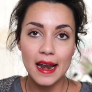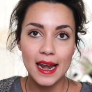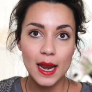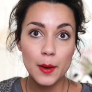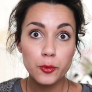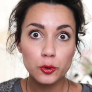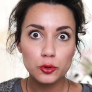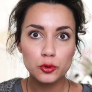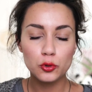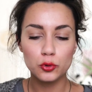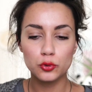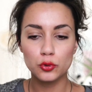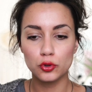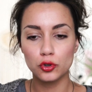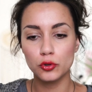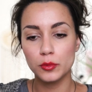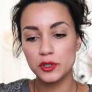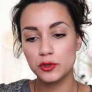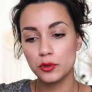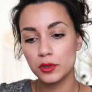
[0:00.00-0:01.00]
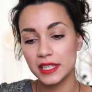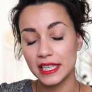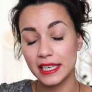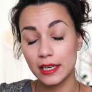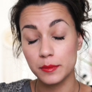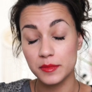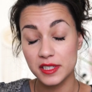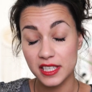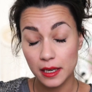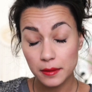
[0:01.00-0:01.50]
la peau du contour de mes yeux qui est
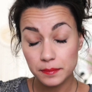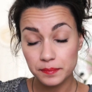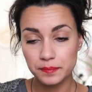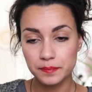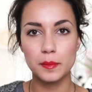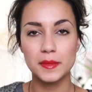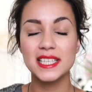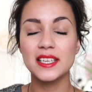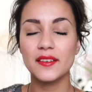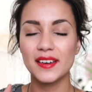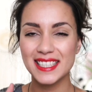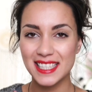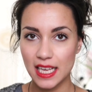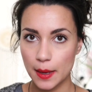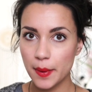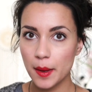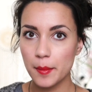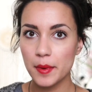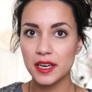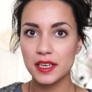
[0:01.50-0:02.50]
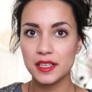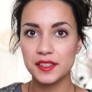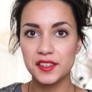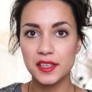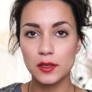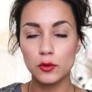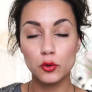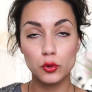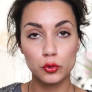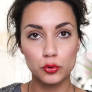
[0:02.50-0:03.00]
comme ça. Mais c'est vrai que ça a pas mal
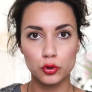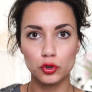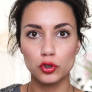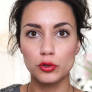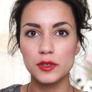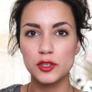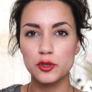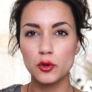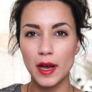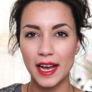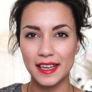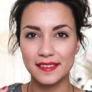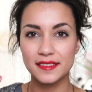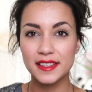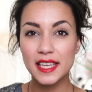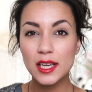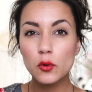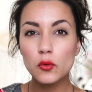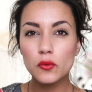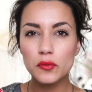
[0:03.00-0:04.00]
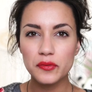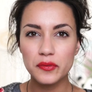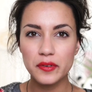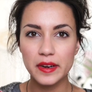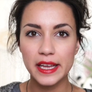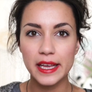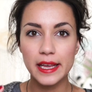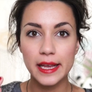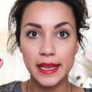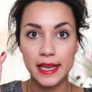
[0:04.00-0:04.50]
aidé le contour de mes yeux à
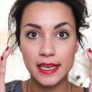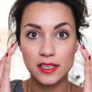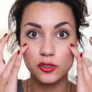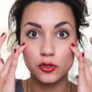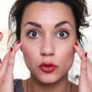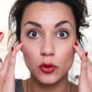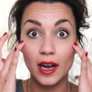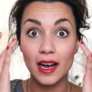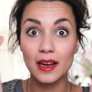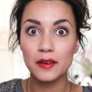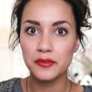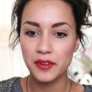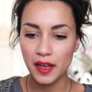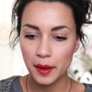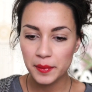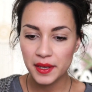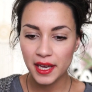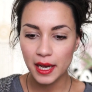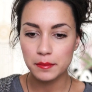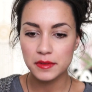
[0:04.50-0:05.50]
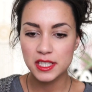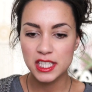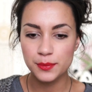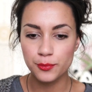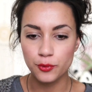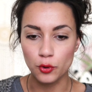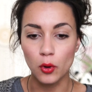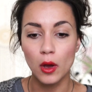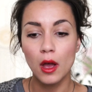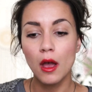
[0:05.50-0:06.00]
dégonfler et à se raffermir un
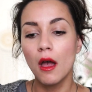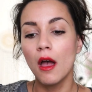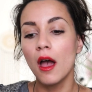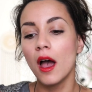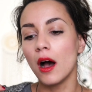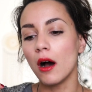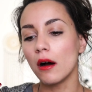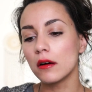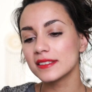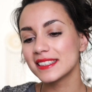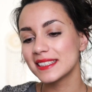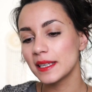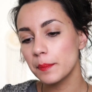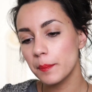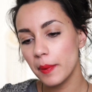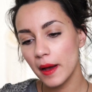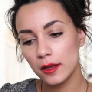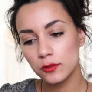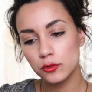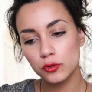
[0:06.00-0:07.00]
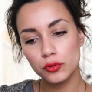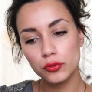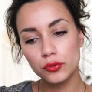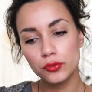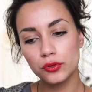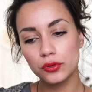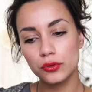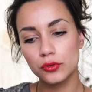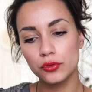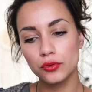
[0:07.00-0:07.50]
petit peu. Alors c'est pas un
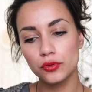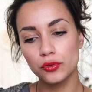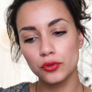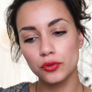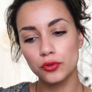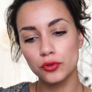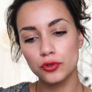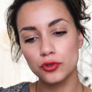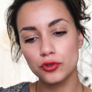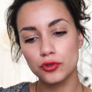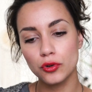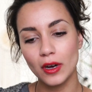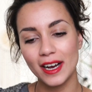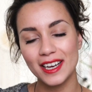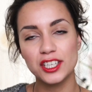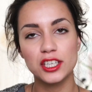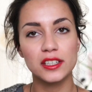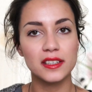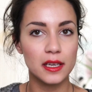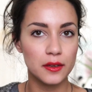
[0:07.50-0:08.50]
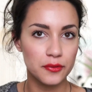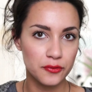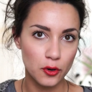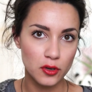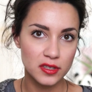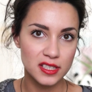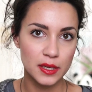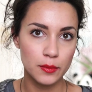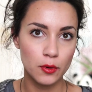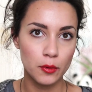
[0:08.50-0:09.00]
truc que je rachèterai
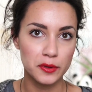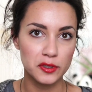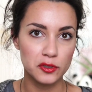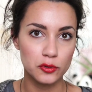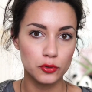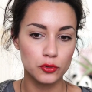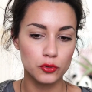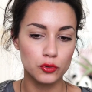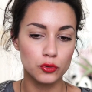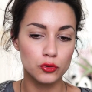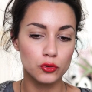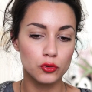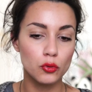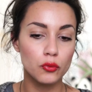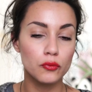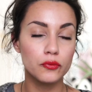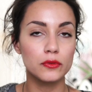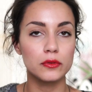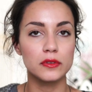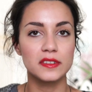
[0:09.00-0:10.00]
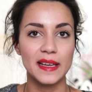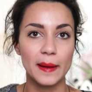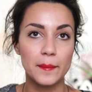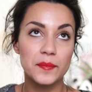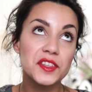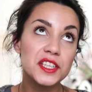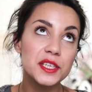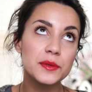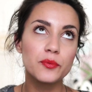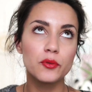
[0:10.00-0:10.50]
forcément parce que je trouve que c'est
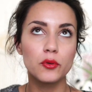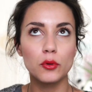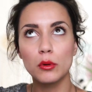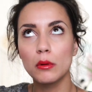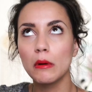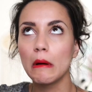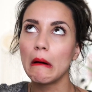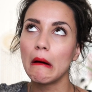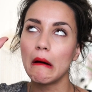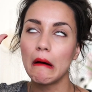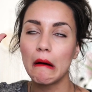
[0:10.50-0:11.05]
un petit peu